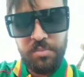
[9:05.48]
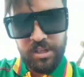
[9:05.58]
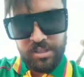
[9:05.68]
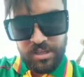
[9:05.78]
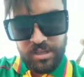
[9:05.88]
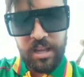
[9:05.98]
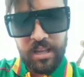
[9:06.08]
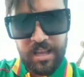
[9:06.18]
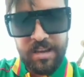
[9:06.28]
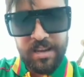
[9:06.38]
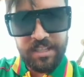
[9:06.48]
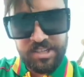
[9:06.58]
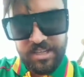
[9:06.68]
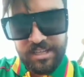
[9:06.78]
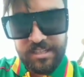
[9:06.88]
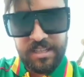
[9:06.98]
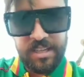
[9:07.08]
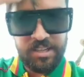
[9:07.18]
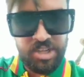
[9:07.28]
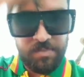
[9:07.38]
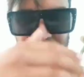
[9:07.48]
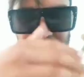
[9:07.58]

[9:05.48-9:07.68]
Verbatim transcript: تشيت راك عارف داكشي اللي كدير تجيب